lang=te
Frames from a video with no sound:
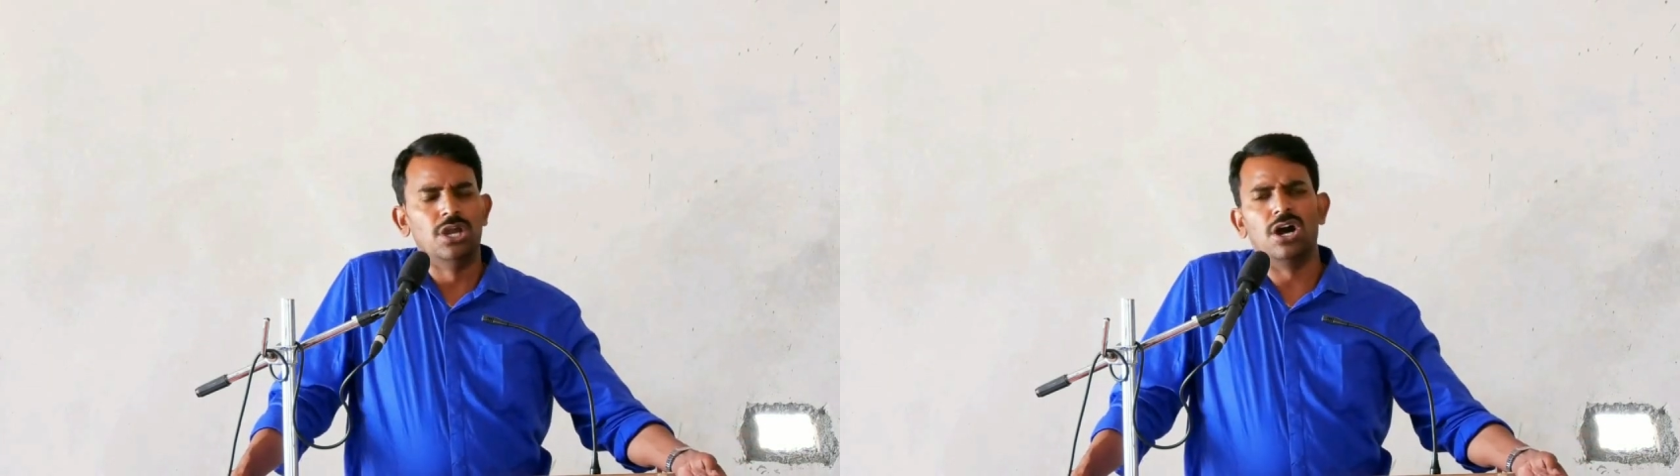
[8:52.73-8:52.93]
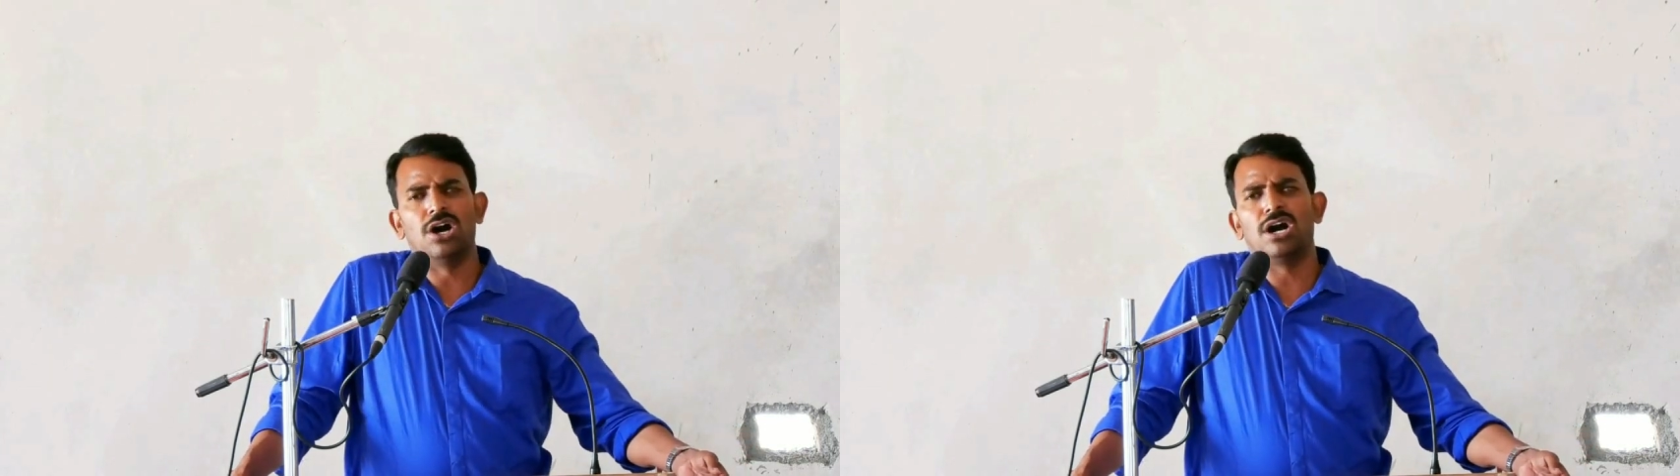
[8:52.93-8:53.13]

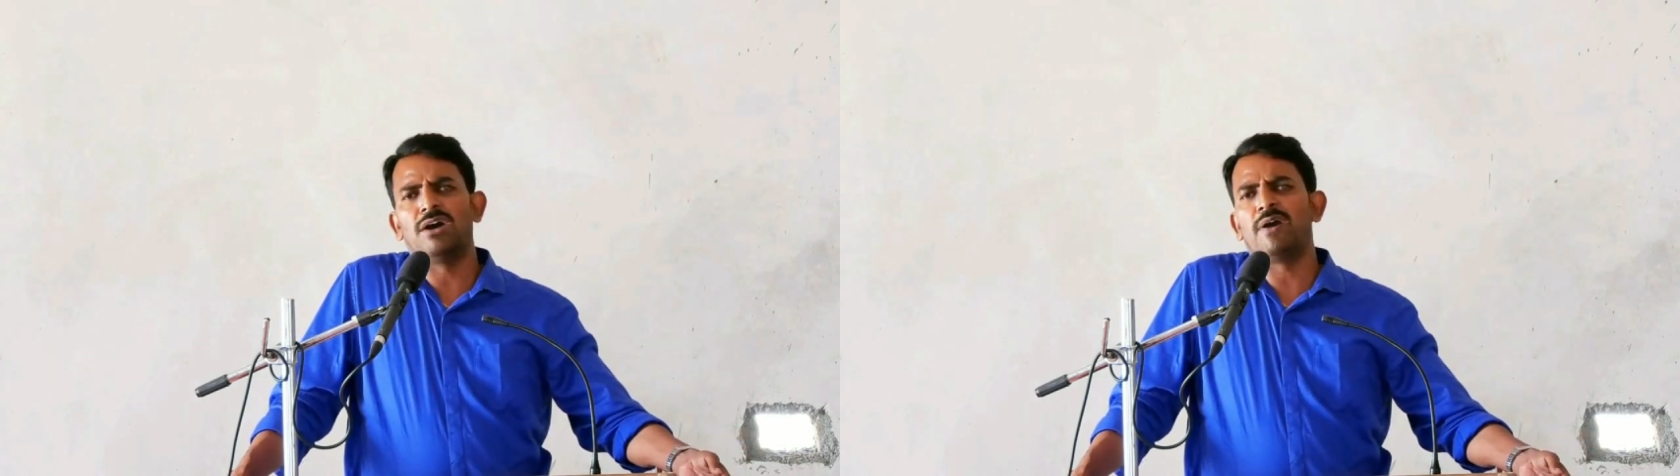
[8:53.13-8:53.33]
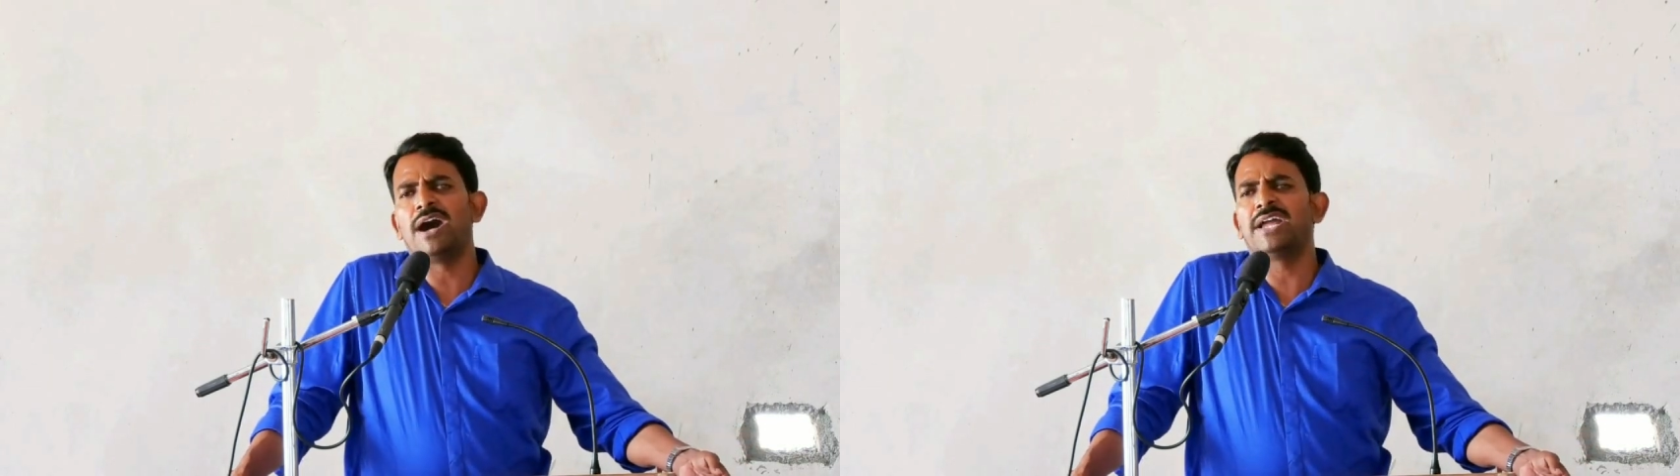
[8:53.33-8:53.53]

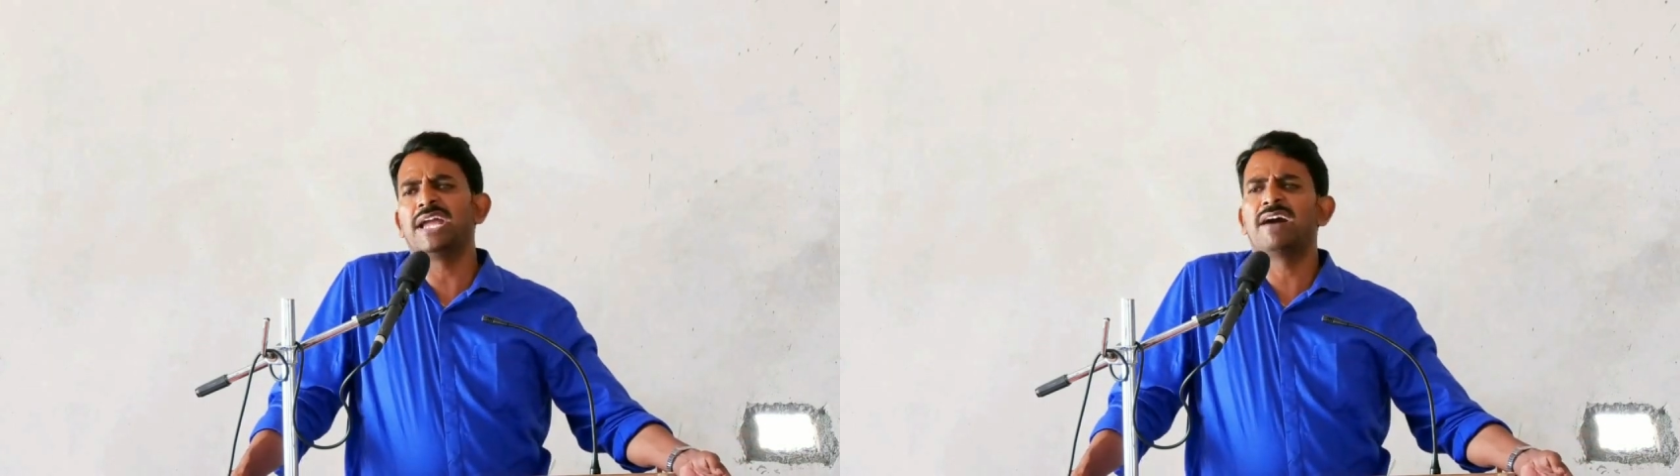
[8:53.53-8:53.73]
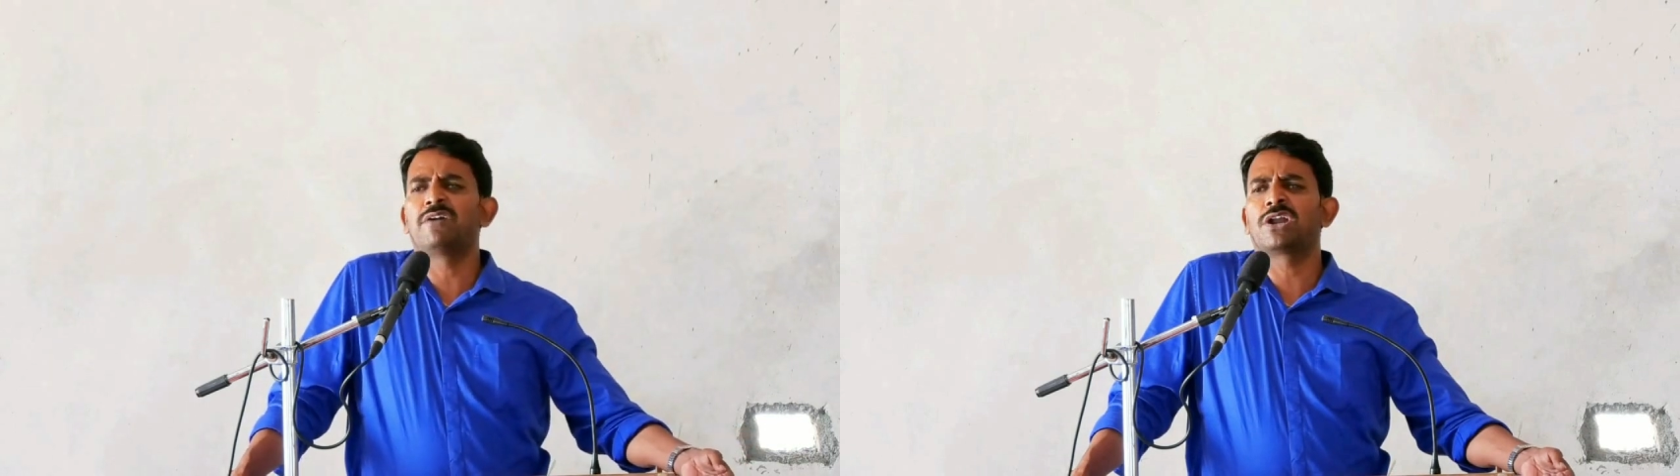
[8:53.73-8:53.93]
యహోవా
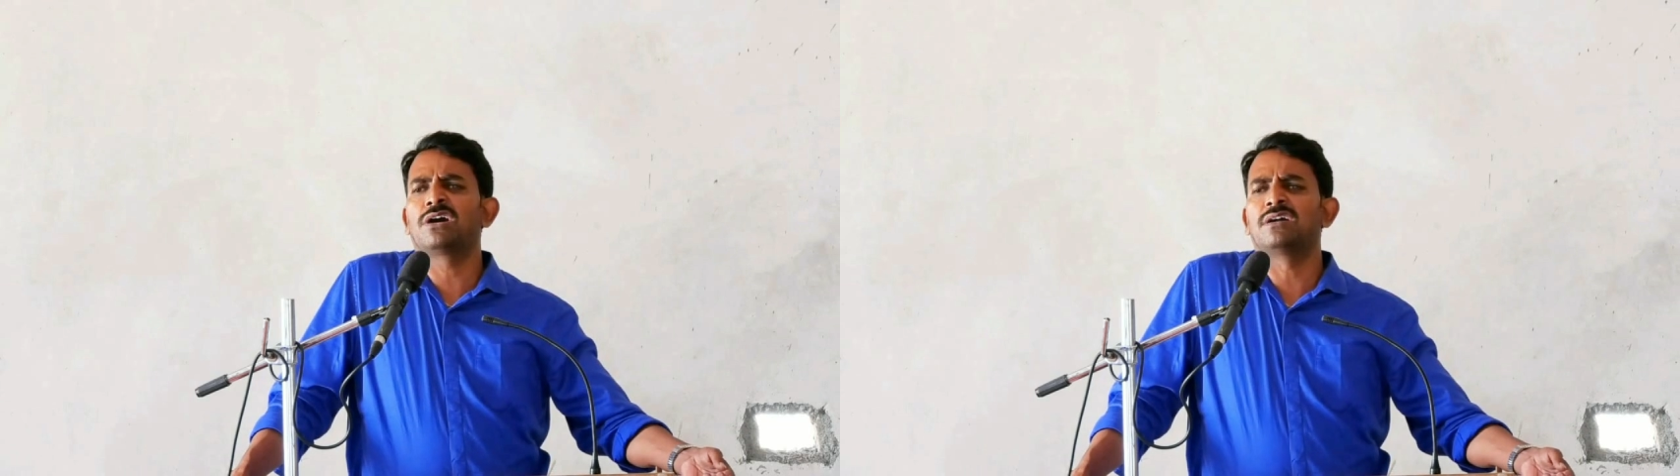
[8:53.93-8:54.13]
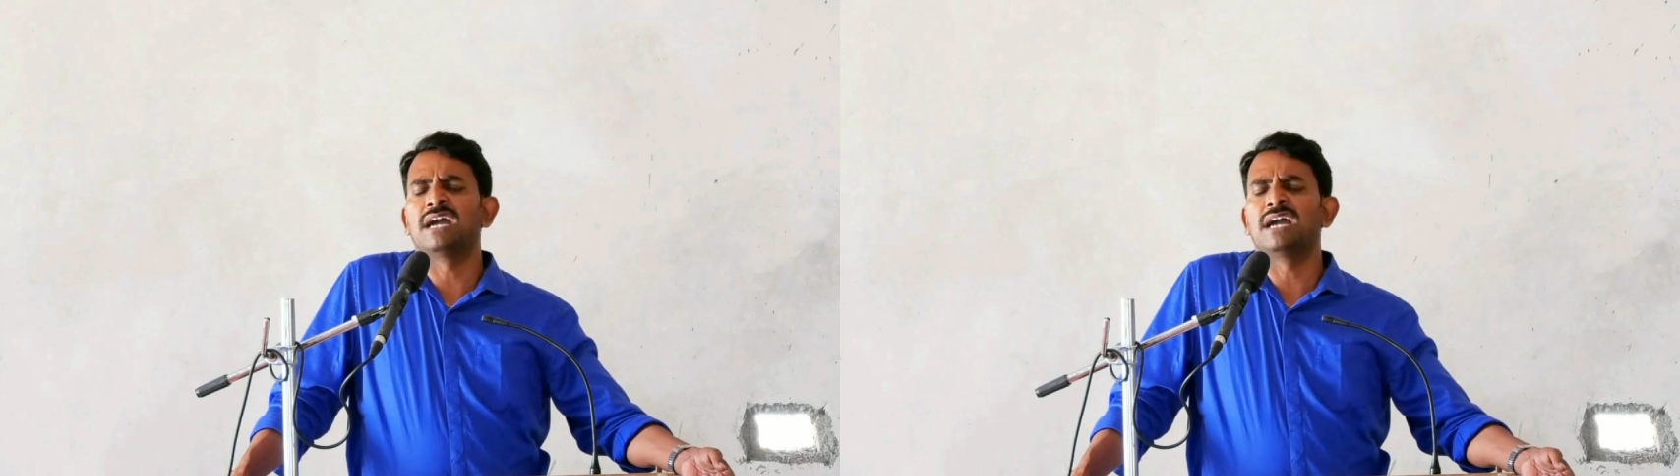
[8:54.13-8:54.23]
ఎవడో